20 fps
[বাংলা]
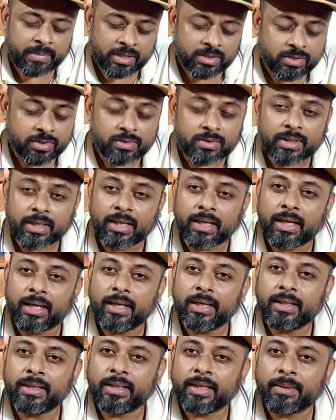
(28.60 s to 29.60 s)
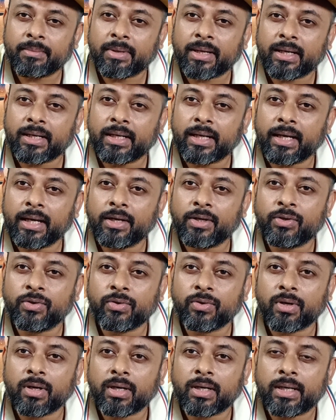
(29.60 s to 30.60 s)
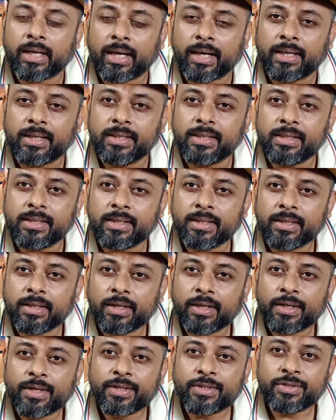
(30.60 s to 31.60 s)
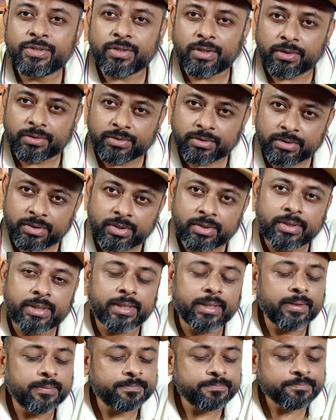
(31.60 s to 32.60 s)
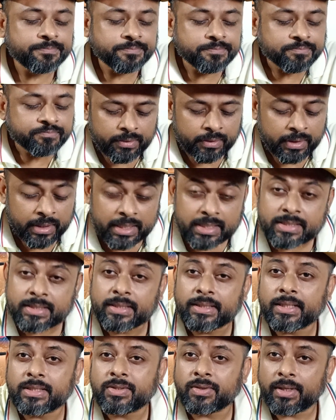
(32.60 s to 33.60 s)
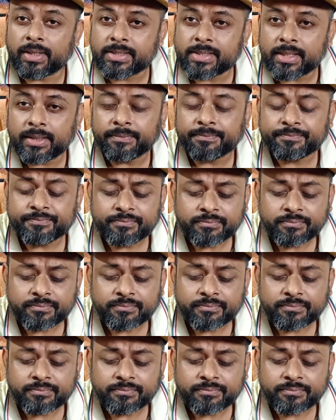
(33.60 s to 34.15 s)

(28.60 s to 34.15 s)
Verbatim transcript: মাসুদ রানা এমআর নাই ডু আর ডাই চলচ্চিত্রটি রিলিজ দিতে চলেছে